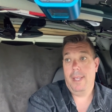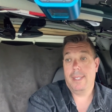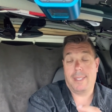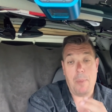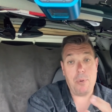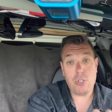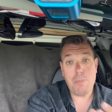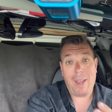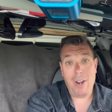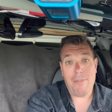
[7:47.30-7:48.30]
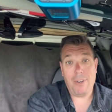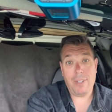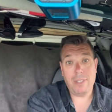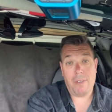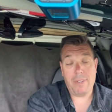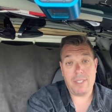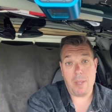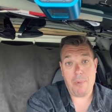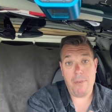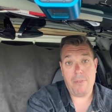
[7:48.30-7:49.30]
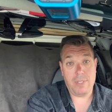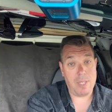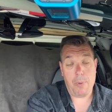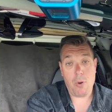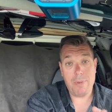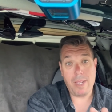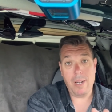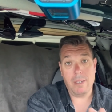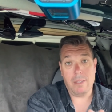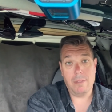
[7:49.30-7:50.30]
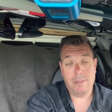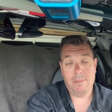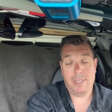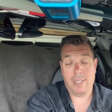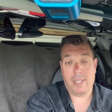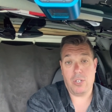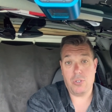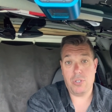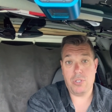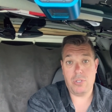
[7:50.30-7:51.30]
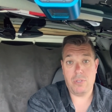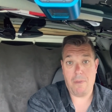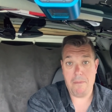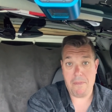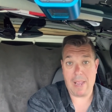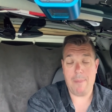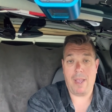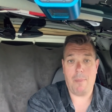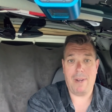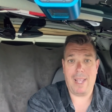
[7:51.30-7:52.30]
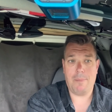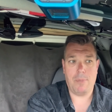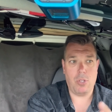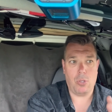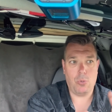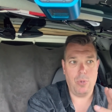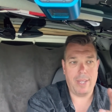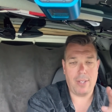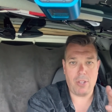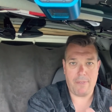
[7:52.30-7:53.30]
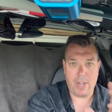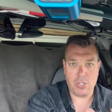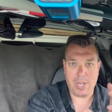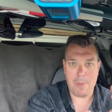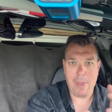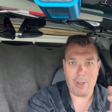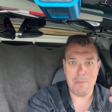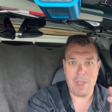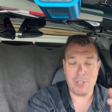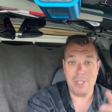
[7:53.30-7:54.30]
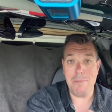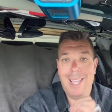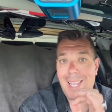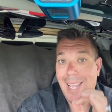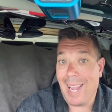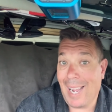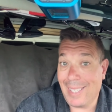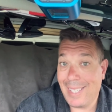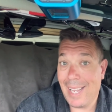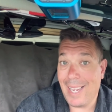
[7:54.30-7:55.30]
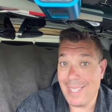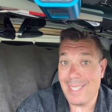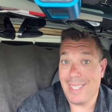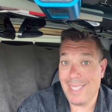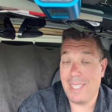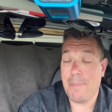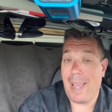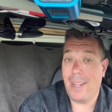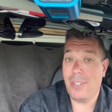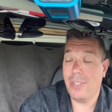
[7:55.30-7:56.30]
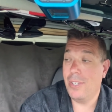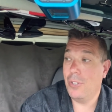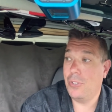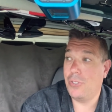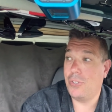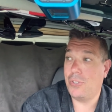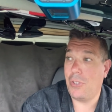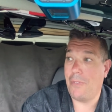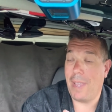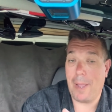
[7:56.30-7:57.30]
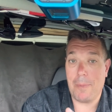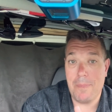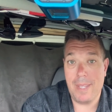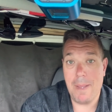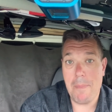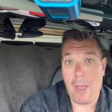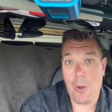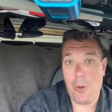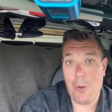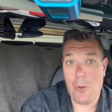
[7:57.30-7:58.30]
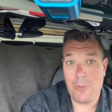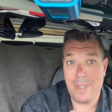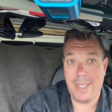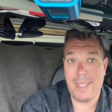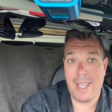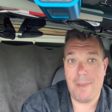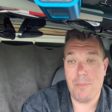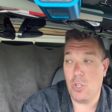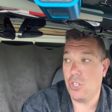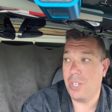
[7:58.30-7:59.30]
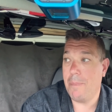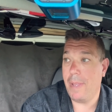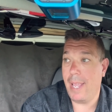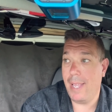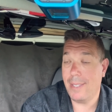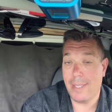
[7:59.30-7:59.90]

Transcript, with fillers: C'était pas super le fun. En fait, c'était pas le fun. C'était pas compliqué, là. Mais c'était juste vraiment plat. Puis de tout le temps te faire gérer par une machine. Et en tant qu'ancien dispatch, te faire venir par un, système de GPS